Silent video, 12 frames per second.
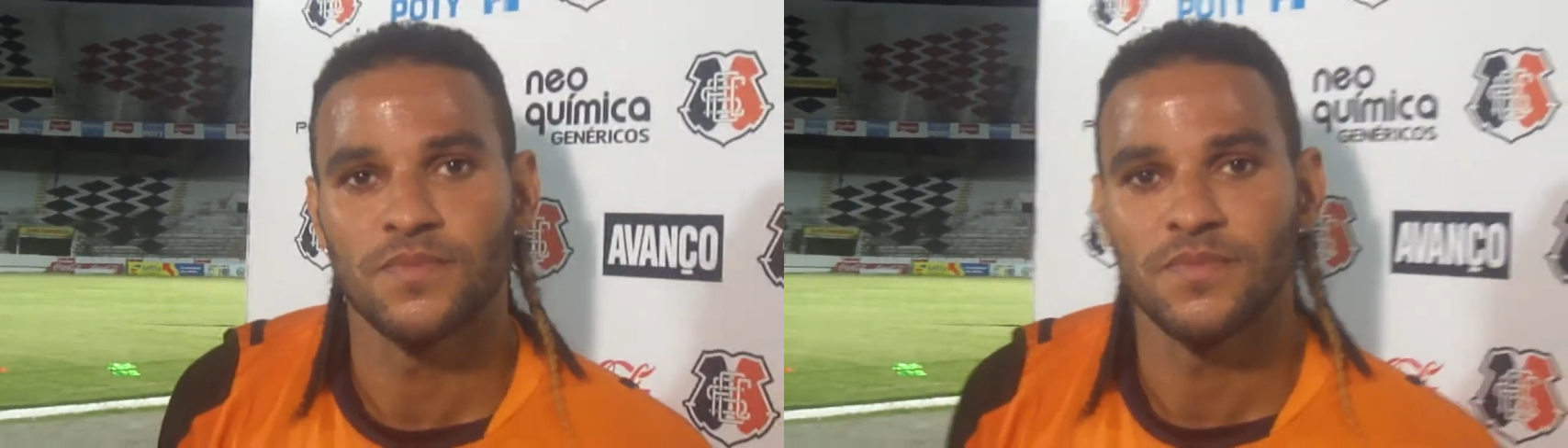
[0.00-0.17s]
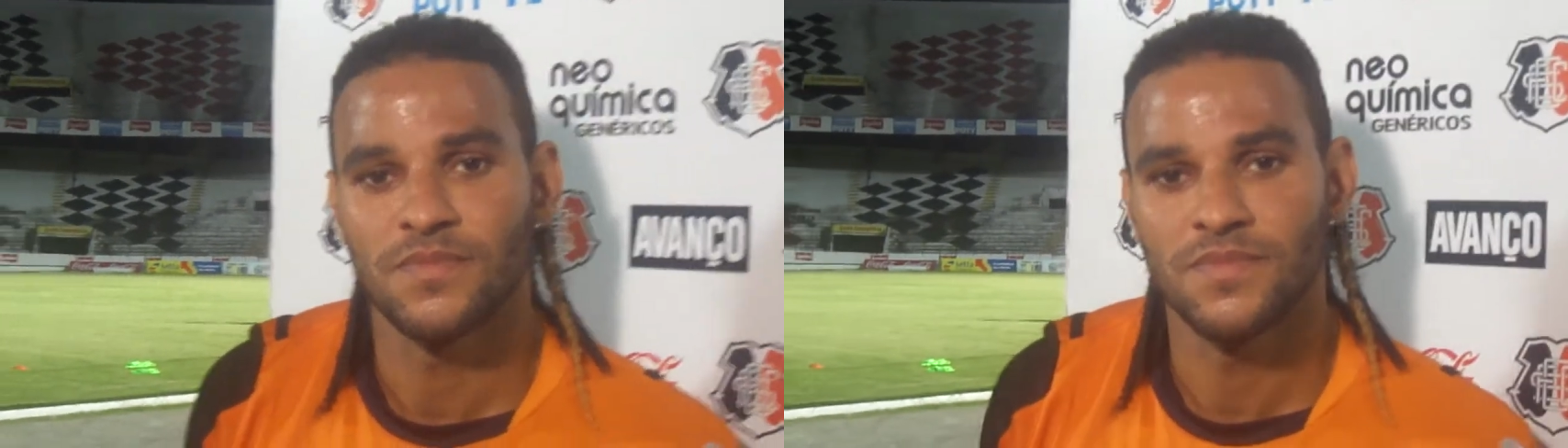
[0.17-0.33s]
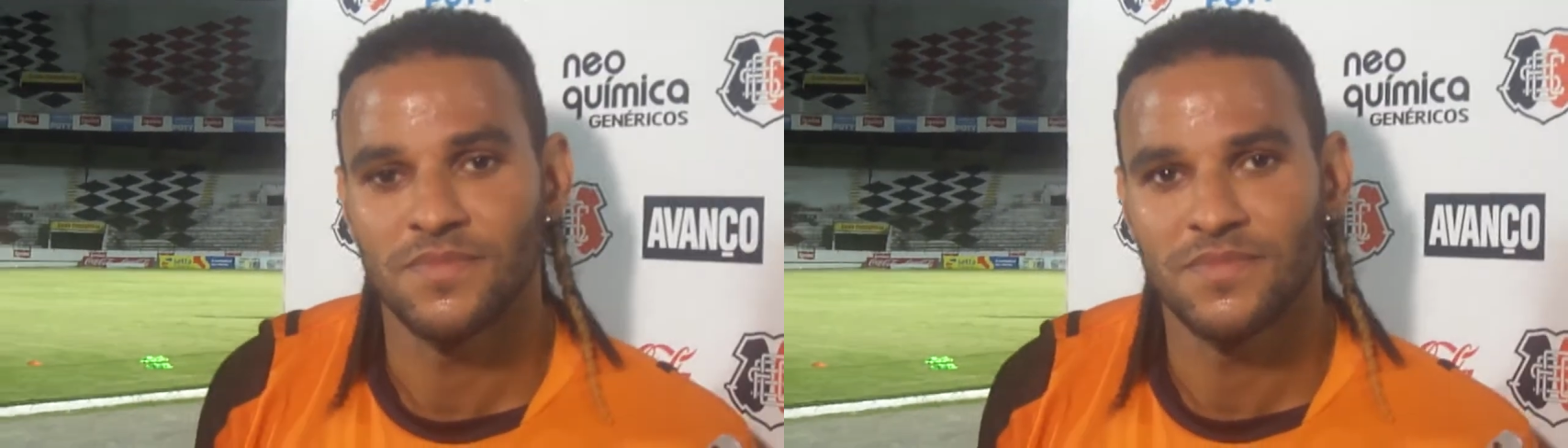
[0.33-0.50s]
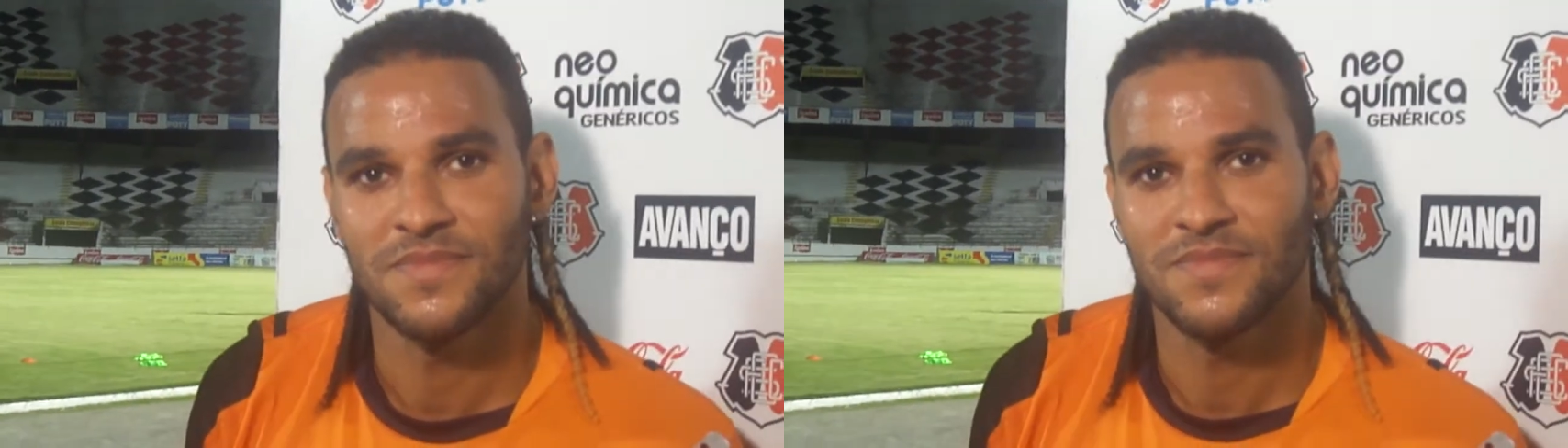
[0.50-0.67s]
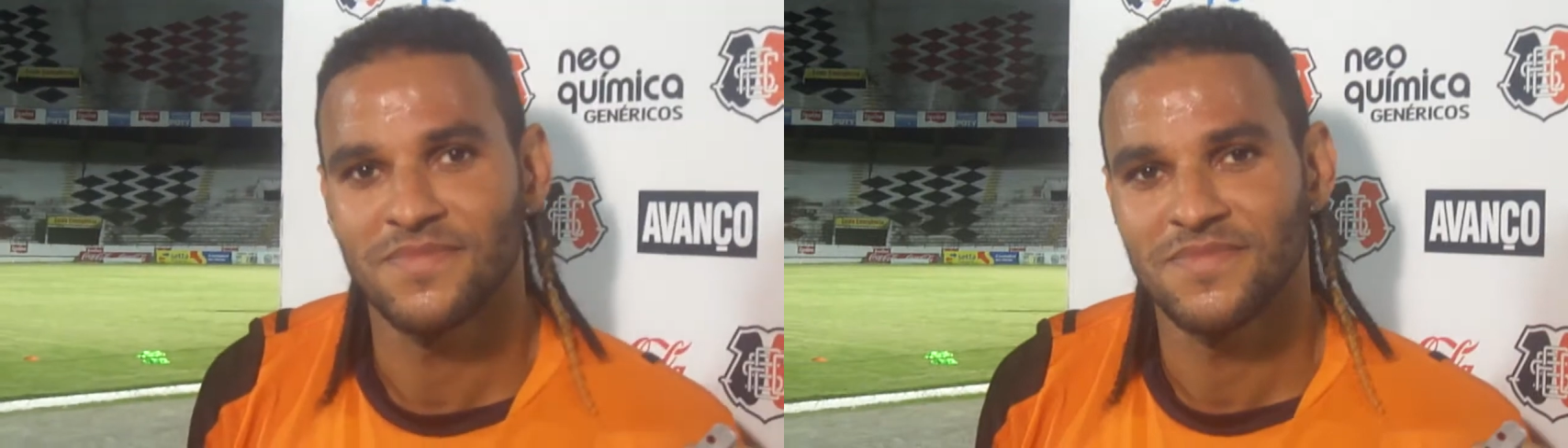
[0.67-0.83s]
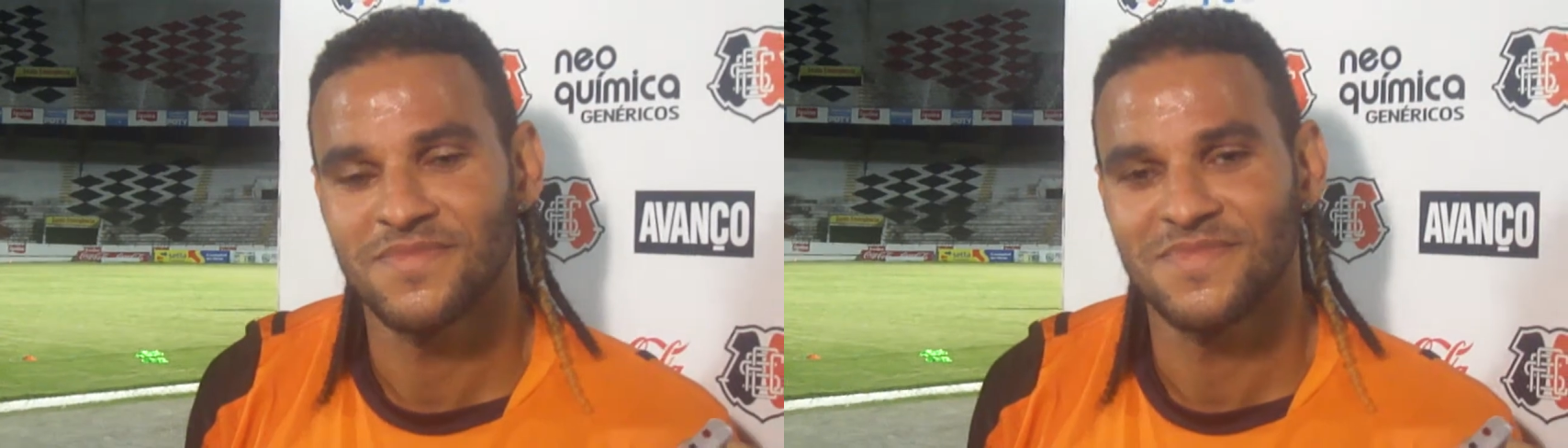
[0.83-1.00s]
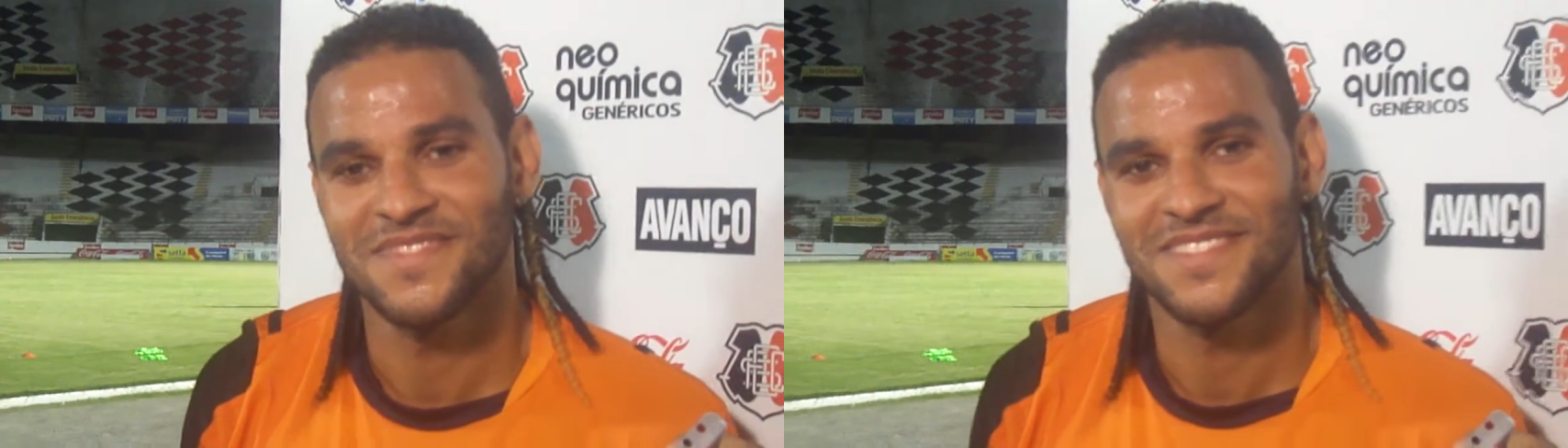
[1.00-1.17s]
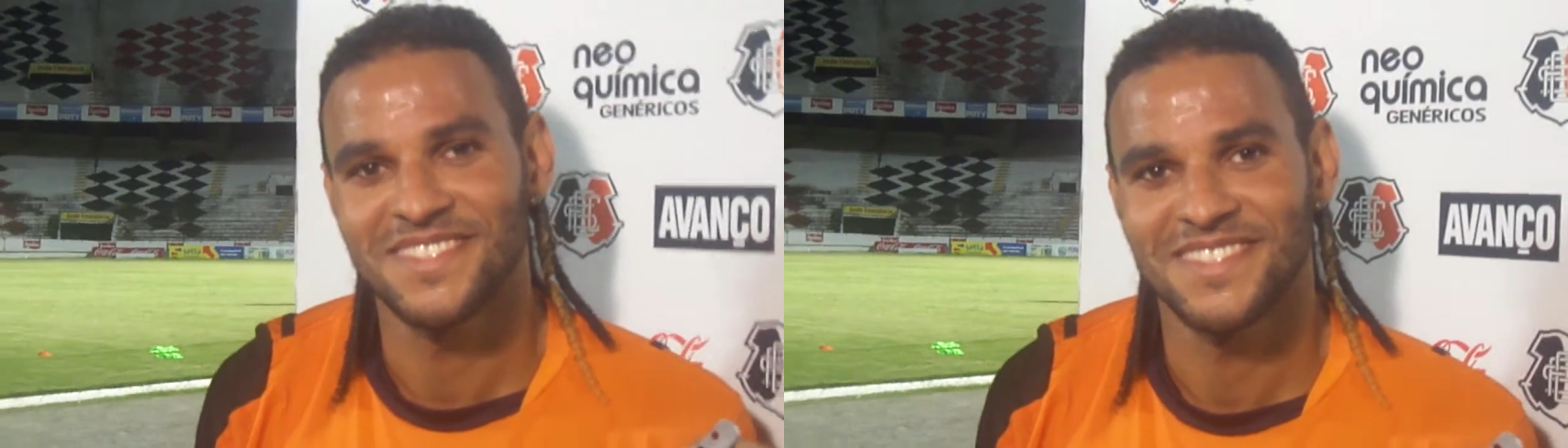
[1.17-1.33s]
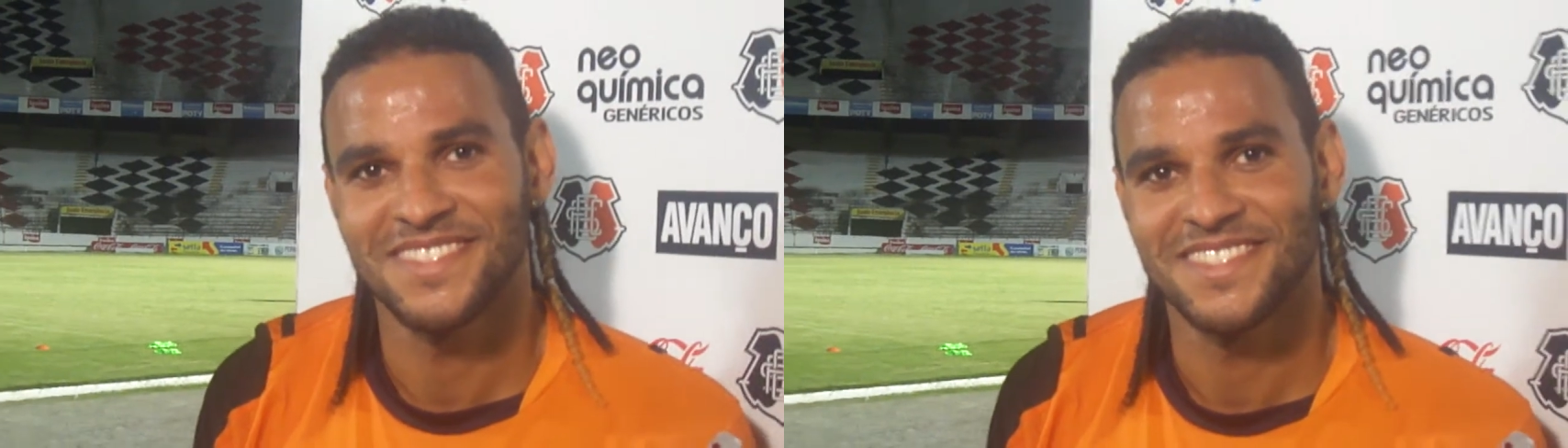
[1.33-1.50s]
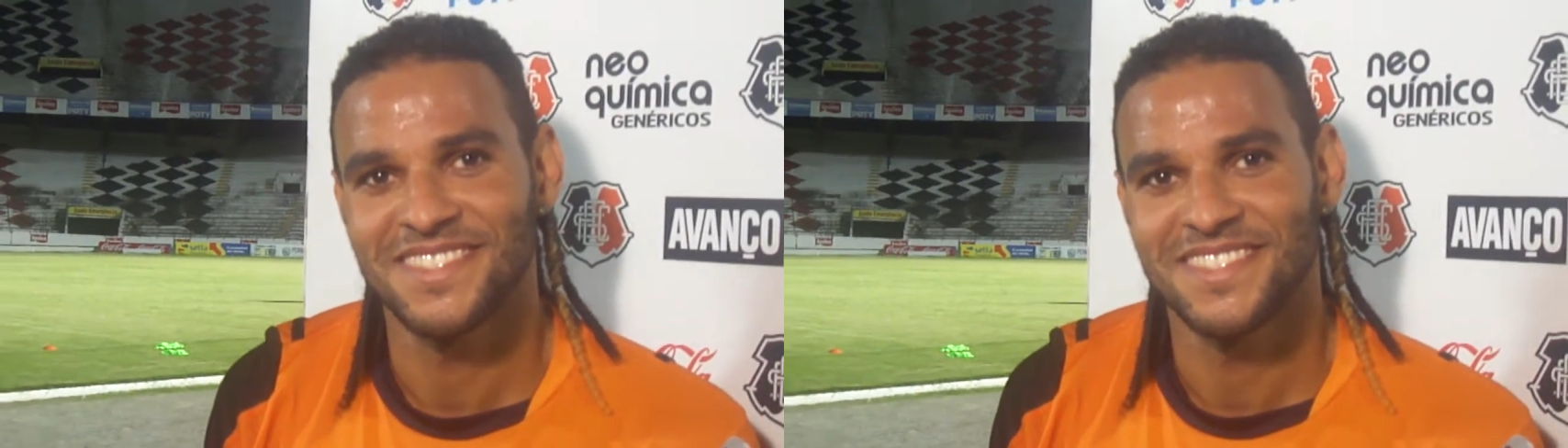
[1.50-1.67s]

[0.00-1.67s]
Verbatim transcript: por assim dizer, você poderia convocar